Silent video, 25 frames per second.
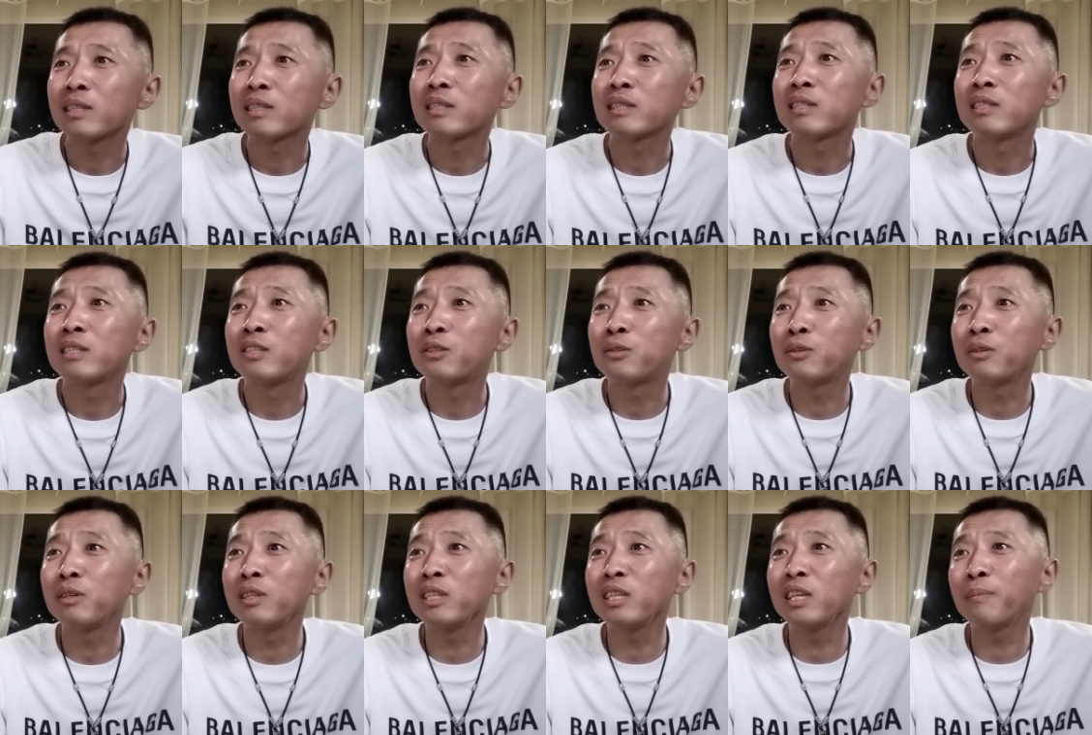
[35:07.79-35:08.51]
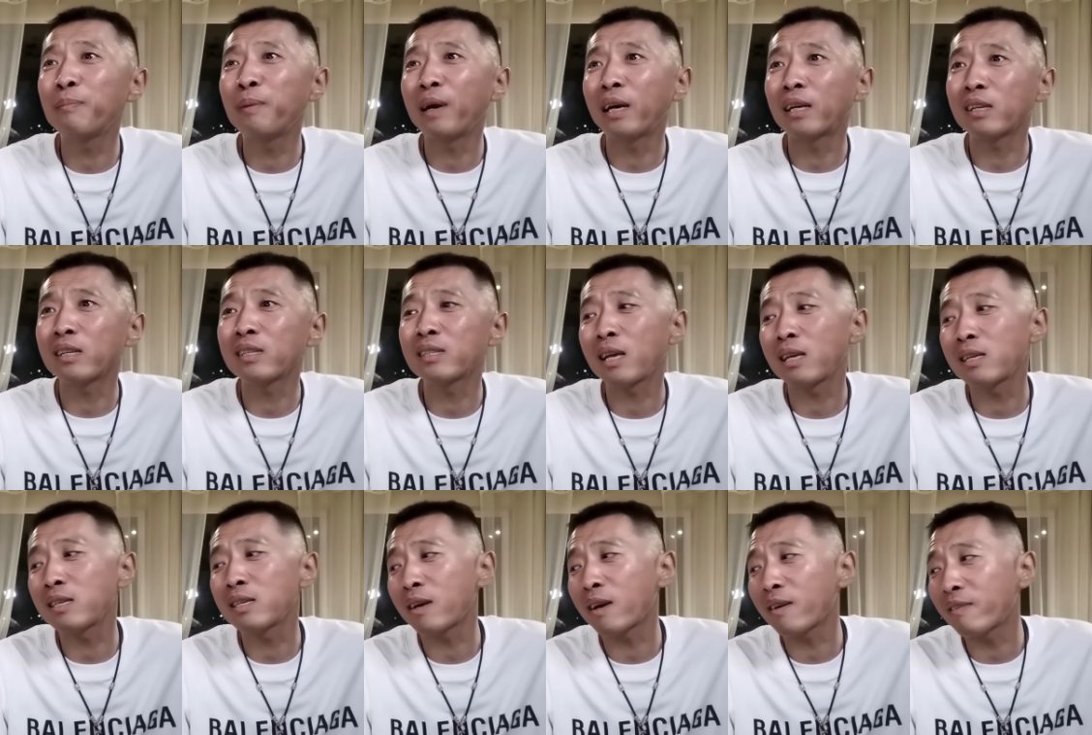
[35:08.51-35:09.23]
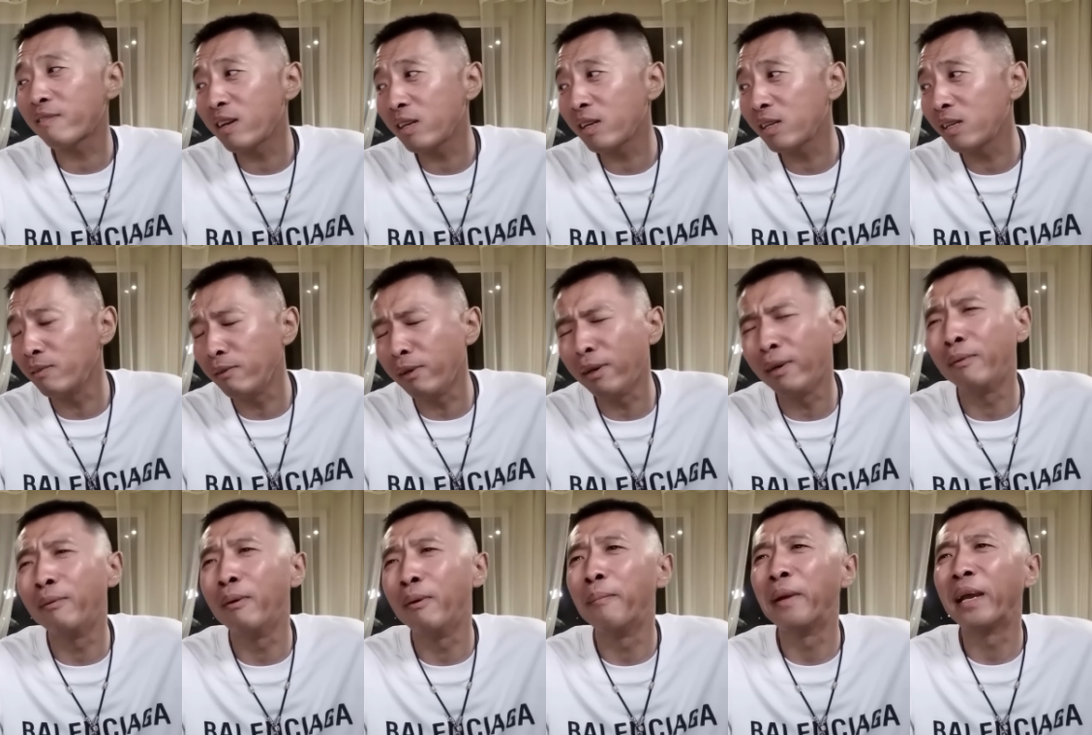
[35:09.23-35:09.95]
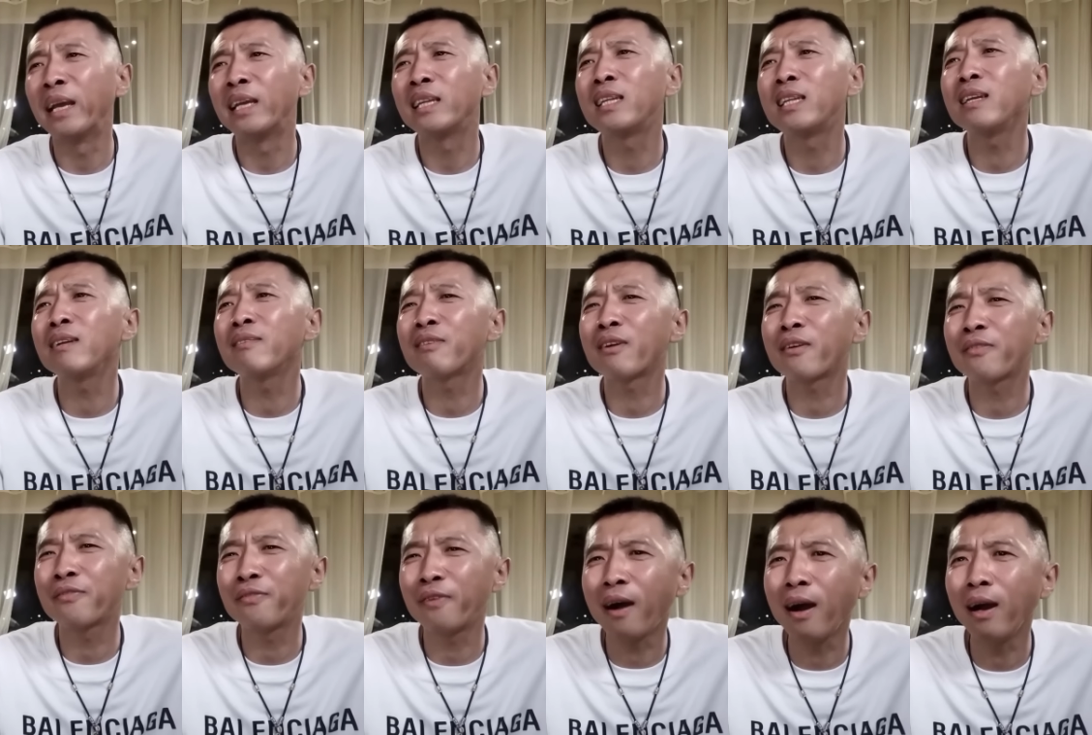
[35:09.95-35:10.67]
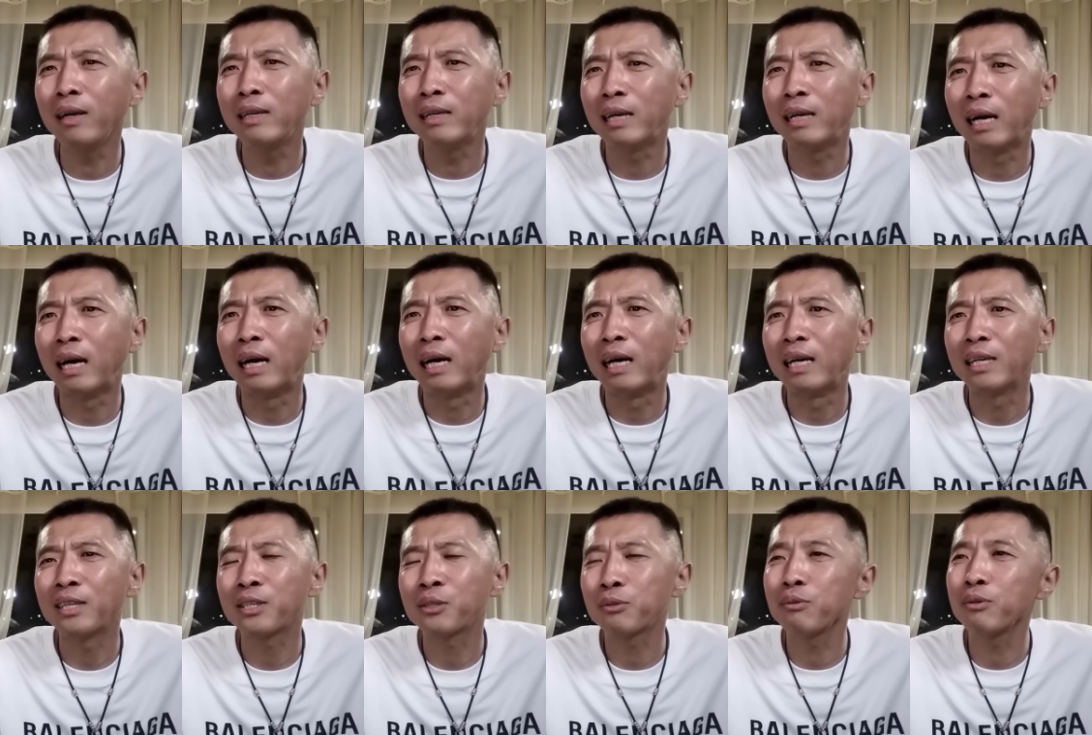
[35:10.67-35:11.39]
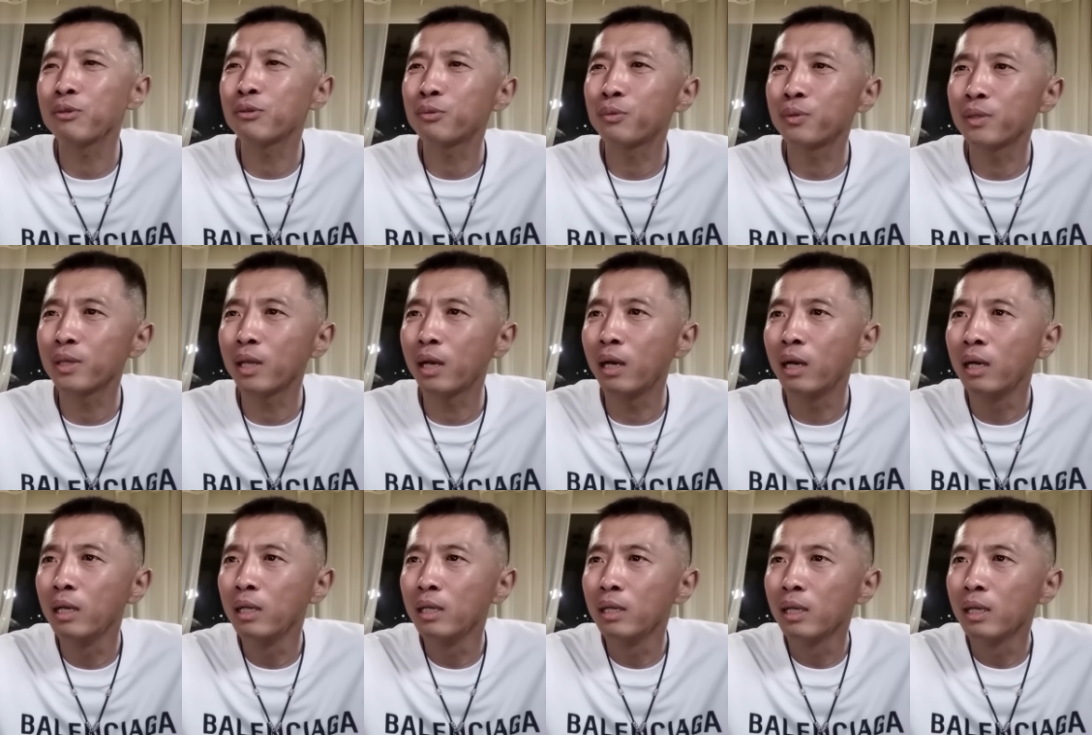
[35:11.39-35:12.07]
你说你把这三十二万给我，我没地方放啊，所以说呢，